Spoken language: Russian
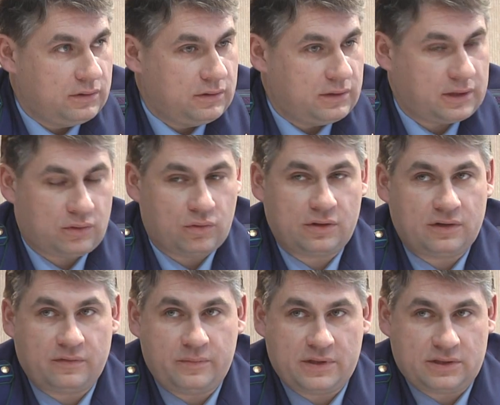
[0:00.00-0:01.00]
так и
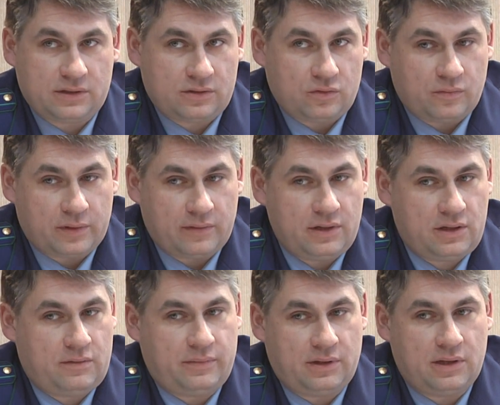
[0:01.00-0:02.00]
органов местного
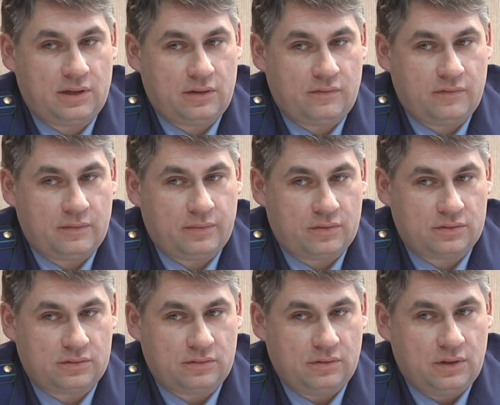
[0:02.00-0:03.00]
самоуправления по данному
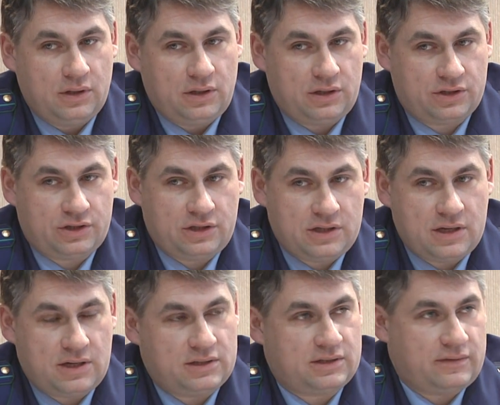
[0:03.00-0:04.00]
вопросу.
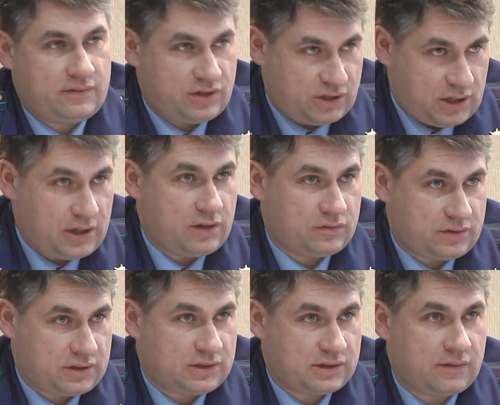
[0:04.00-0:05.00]
Еженедельное совещание, я уже
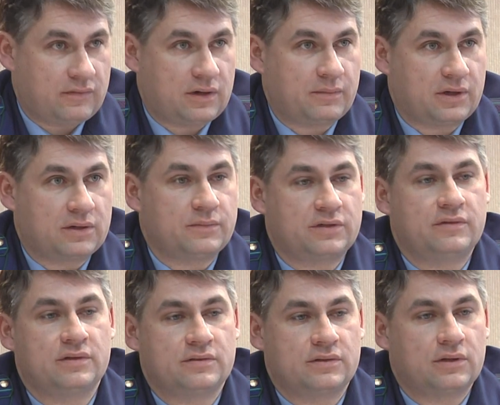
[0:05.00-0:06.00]
сказал, в рамках
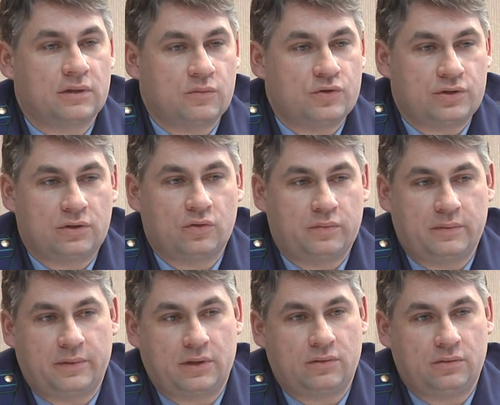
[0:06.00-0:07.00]
межведомственной рабочей группы
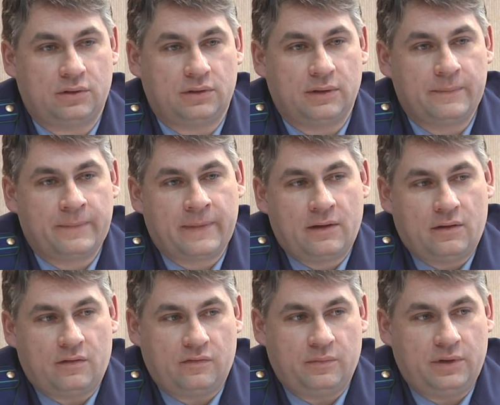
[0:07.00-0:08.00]
проходят
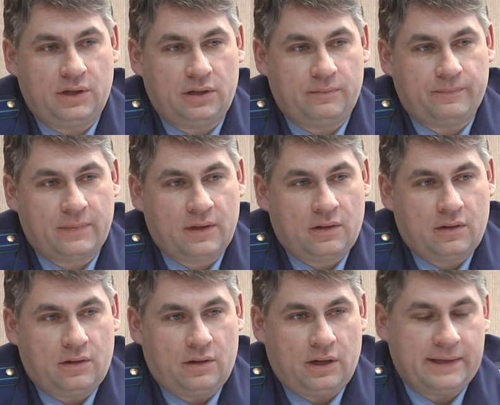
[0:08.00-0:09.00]
в мэрии.
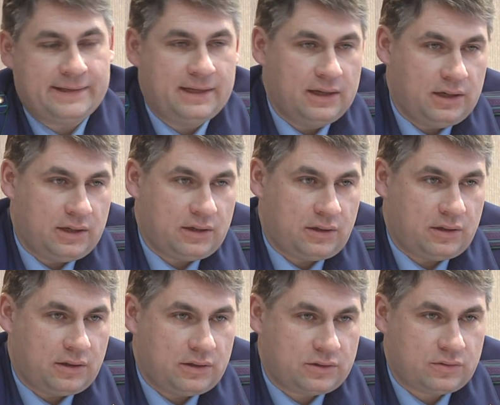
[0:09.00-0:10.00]
Отдельно
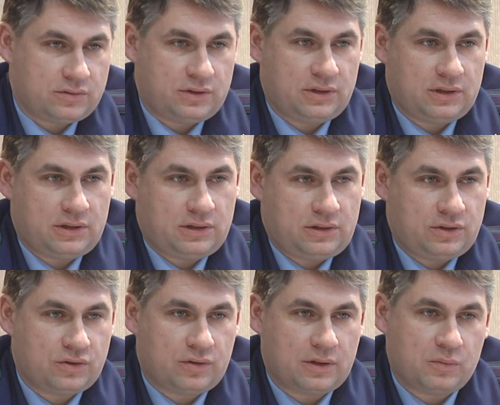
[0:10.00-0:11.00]
создана
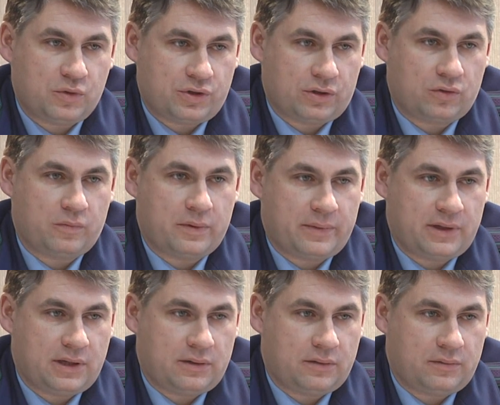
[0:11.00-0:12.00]
еще рабочая группа по
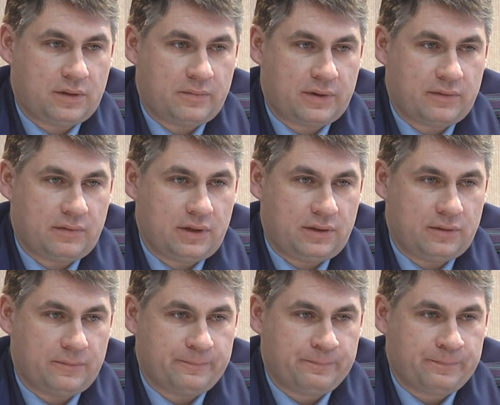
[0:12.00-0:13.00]
данному направлению